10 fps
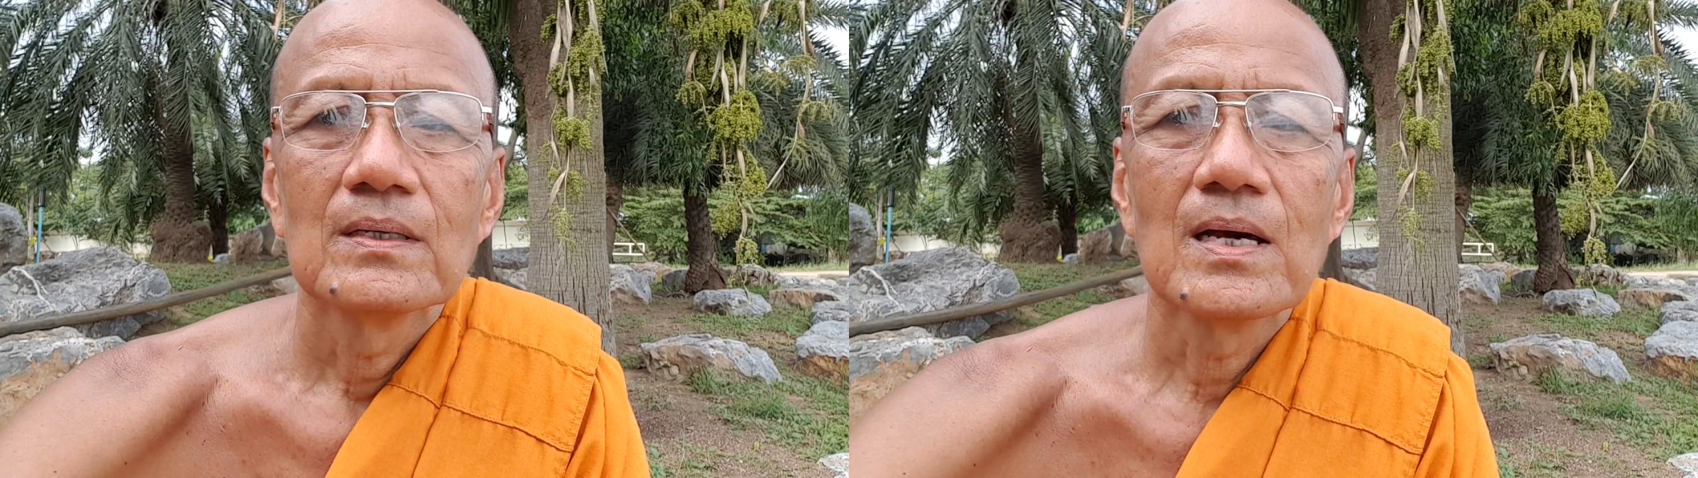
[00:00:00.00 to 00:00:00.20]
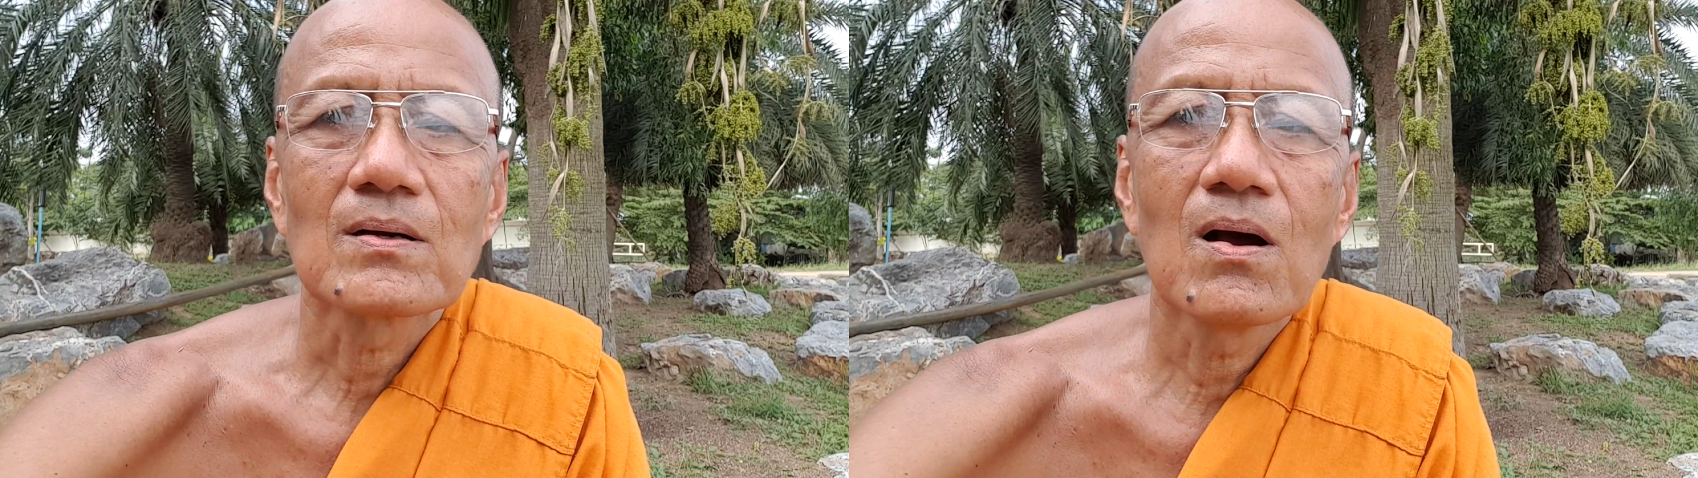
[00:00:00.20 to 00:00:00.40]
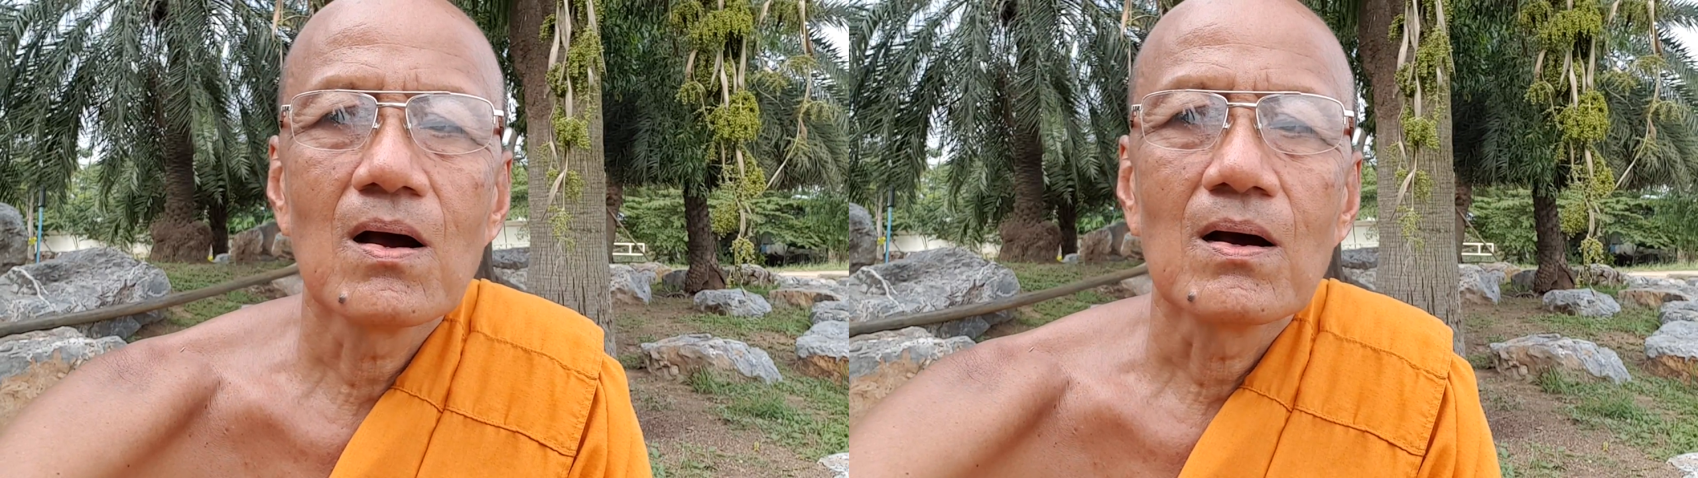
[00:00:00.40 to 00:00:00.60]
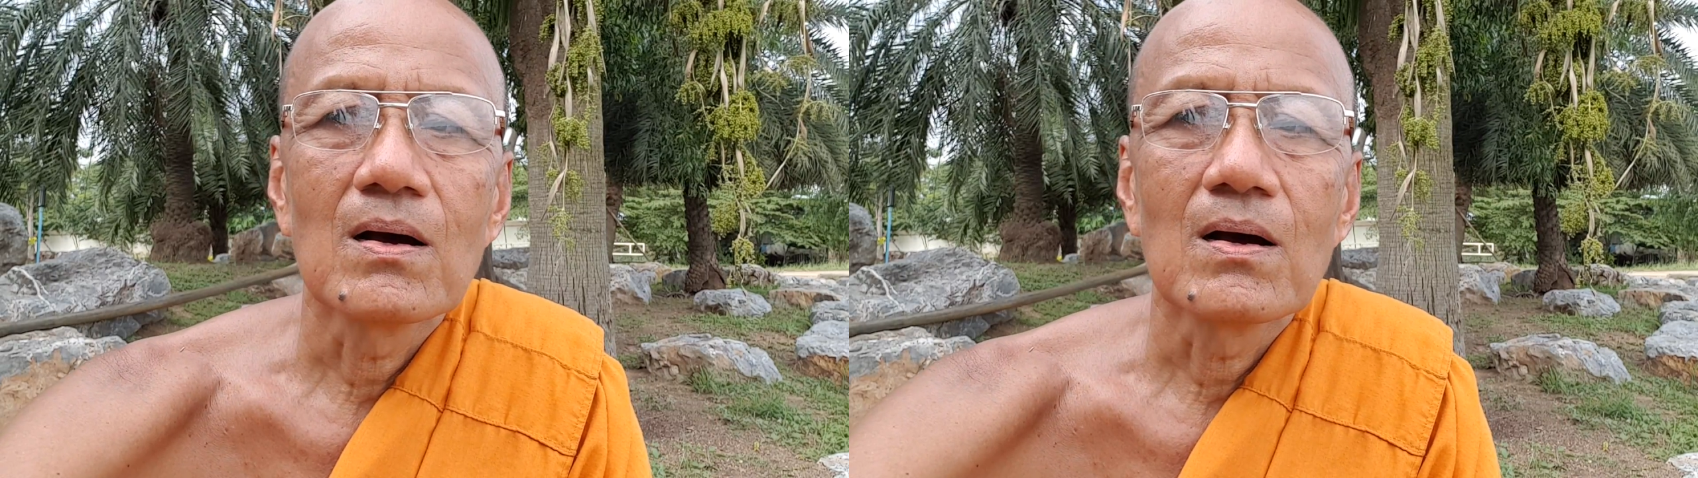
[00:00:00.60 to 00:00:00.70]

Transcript: แล้วก็